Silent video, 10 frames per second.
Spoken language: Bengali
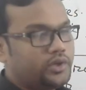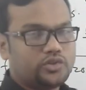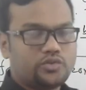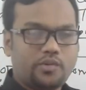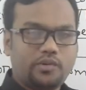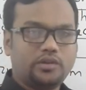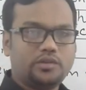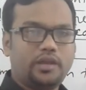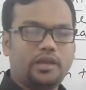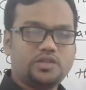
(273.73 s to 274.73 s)
বিকজ ব্যবহার করা
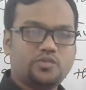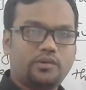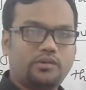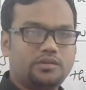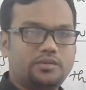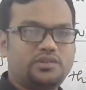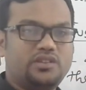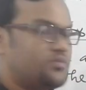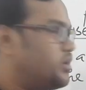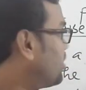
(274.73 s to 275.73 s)
যাবে অ্যাজ ব্যবহার করা যাবে
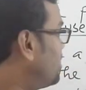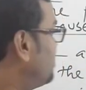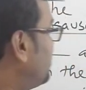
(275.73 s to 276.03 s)
সিন্স ব্যবহার করা